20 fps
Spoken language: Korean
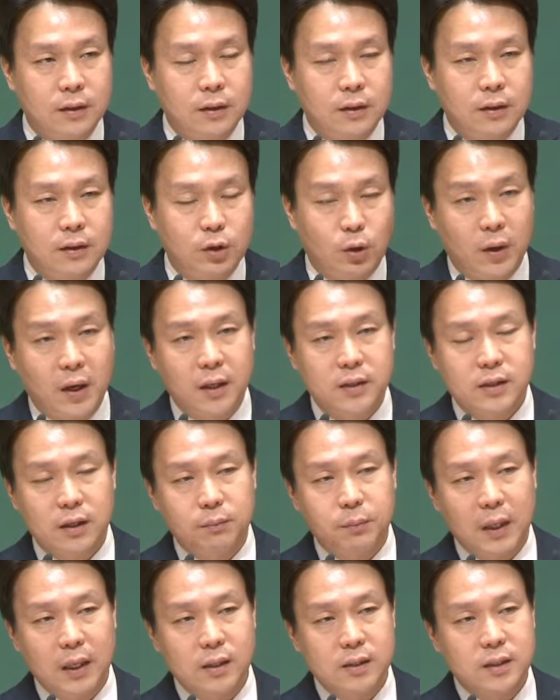1
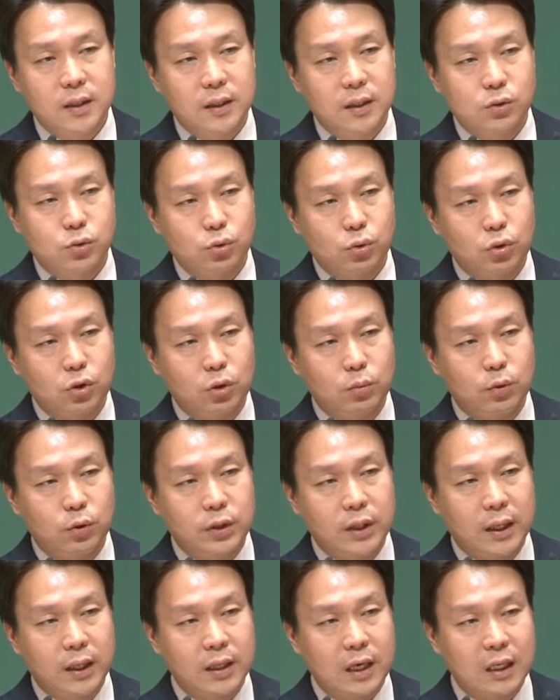1기상 8장에
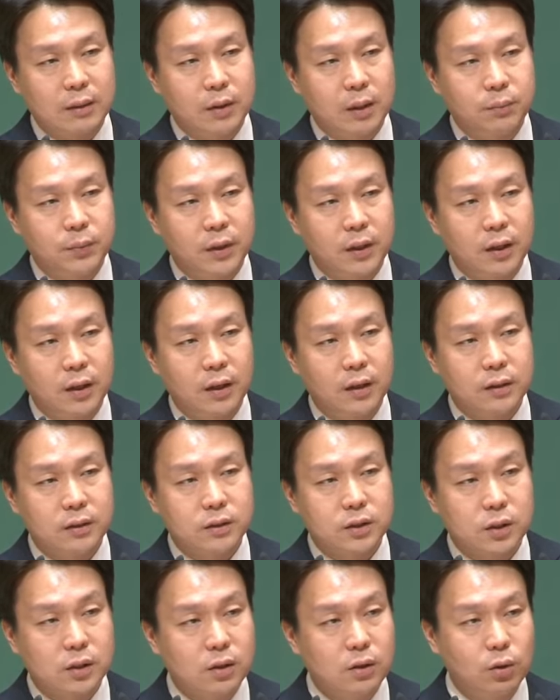솔로몬이 하나님 앞에
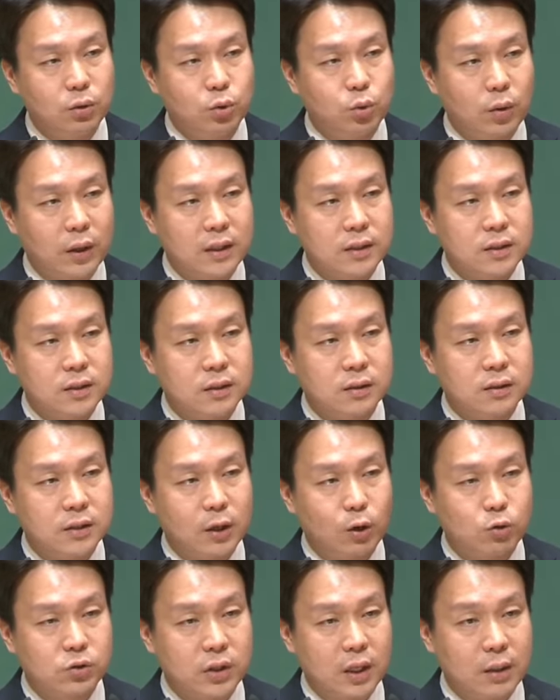7년 동안 지은
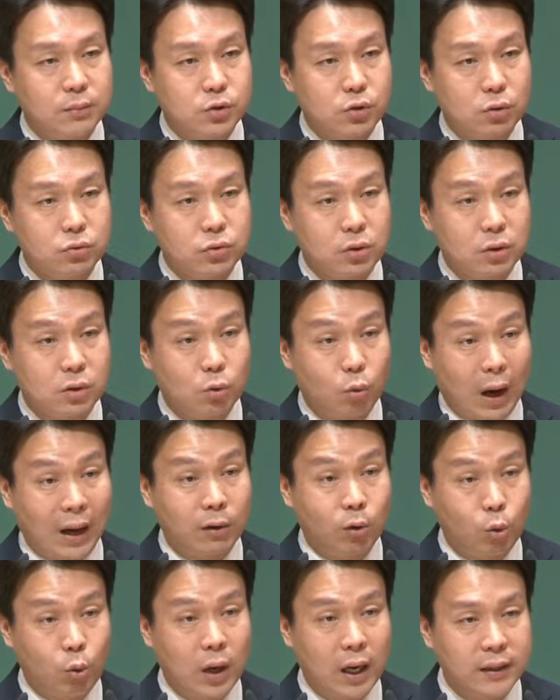예루살렘 성전을
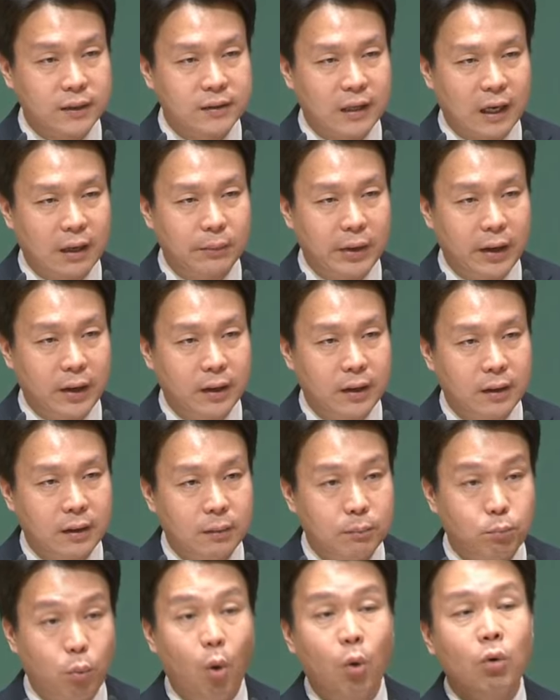완공한 다음에
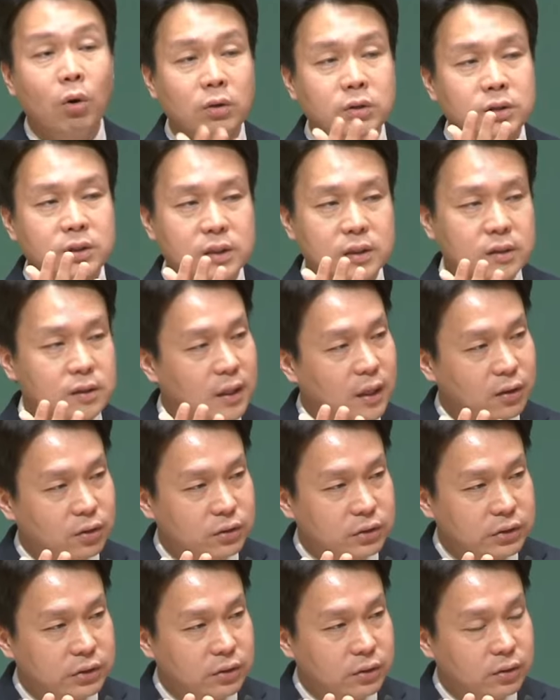봉헌식을
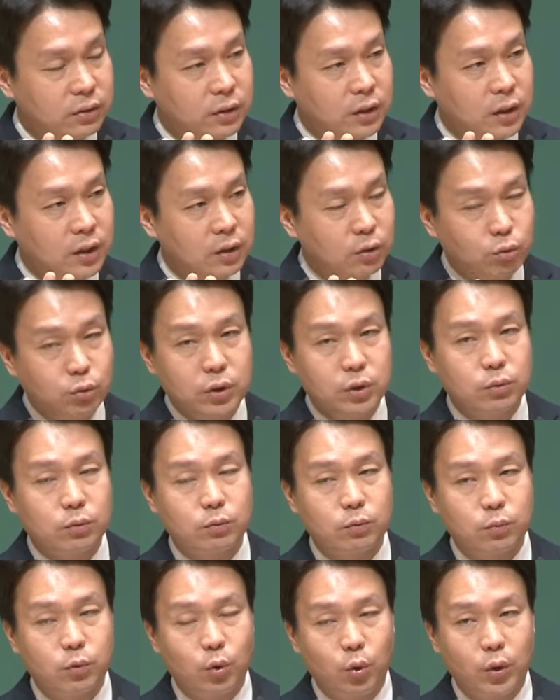하거든요.
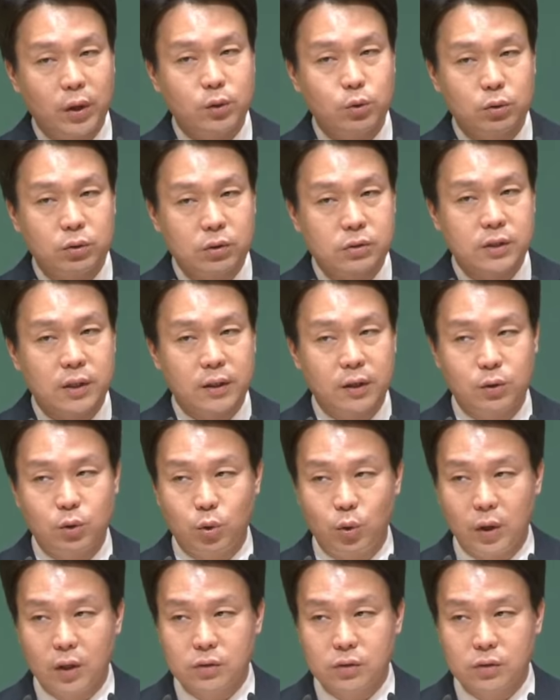우리 교회도 그러잖아요. 교회